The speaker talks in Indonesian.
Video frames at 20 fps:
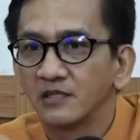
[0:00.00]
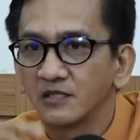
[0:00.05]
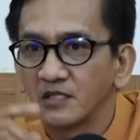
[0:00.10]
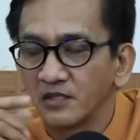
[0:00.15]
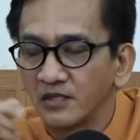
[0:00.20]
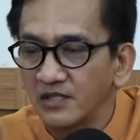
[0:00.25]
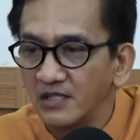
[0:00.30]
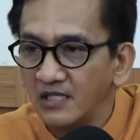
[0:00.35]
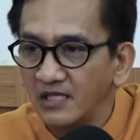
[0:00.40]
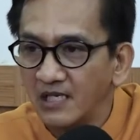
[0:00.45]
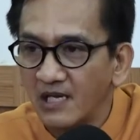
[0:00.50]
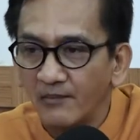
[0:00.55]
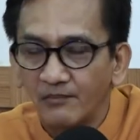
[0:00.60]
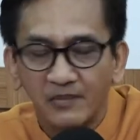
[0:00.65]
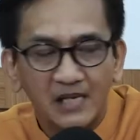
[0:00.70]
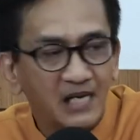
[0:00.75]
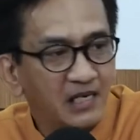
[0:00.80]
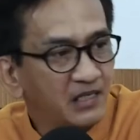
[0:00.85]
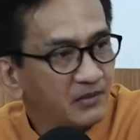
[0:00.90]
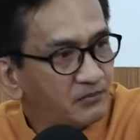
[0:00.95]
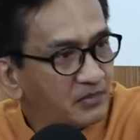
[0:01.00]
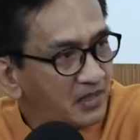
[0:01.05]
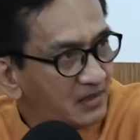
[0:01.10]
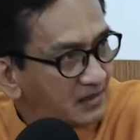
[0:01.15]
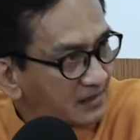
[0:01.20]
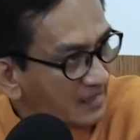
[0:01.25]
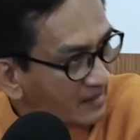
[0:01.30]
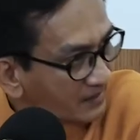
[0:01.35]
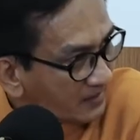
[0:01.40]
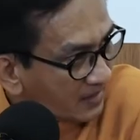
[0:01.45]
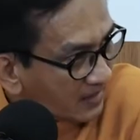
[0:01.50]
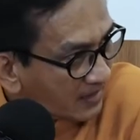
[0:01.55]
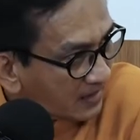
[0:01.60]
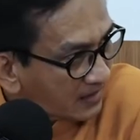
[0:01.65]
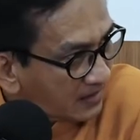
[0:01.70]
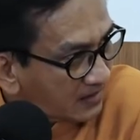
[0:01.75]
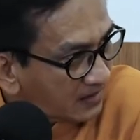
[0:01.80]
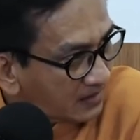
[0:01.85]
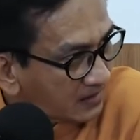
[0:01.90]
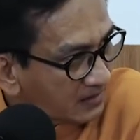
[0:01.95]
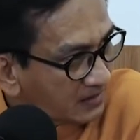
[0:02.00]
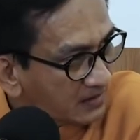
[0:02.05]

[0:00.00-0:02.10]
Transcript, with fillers: Setiap kali pilkada